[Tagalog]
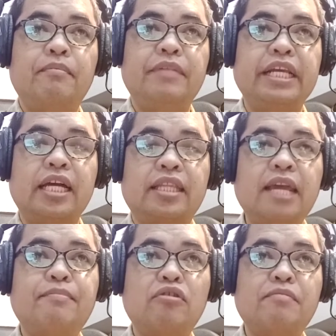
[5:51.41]

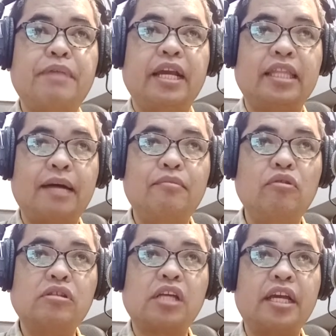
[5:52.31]
negatibong
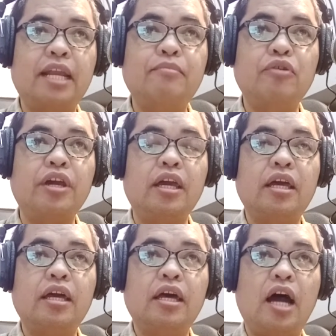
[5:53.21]
panghitabo sa kinabuhi
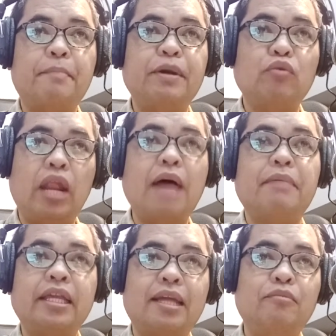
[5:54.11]
apan wala
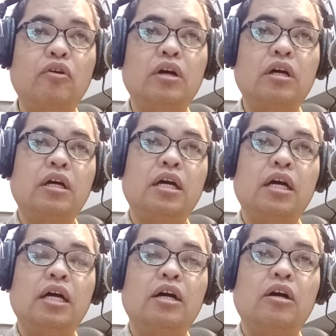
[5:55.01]
mahitabo
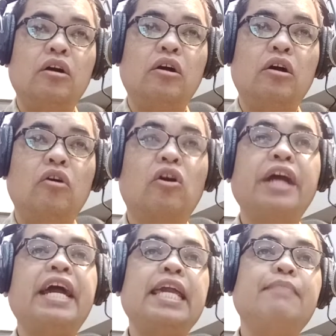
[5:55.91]
ug
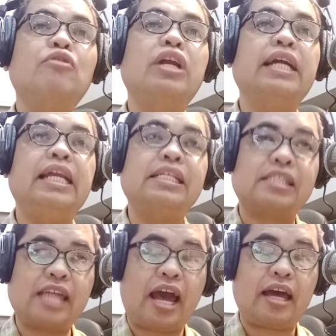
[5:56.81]
kana imo nang
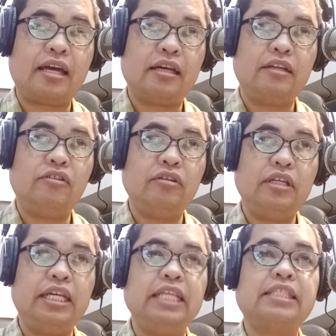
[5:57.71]
ilista no
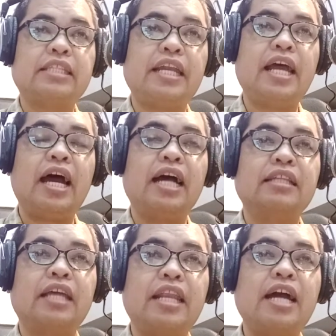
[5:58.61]
ilista na
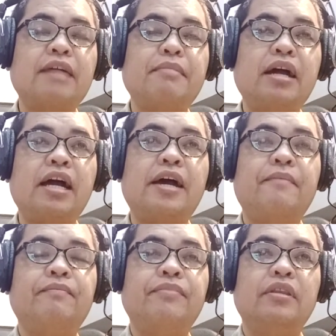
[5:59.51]
ang tanang mga
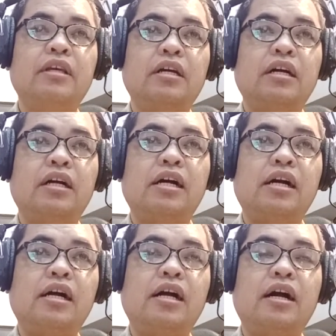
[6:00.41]

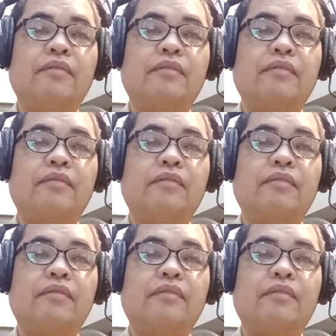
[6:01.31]
uh,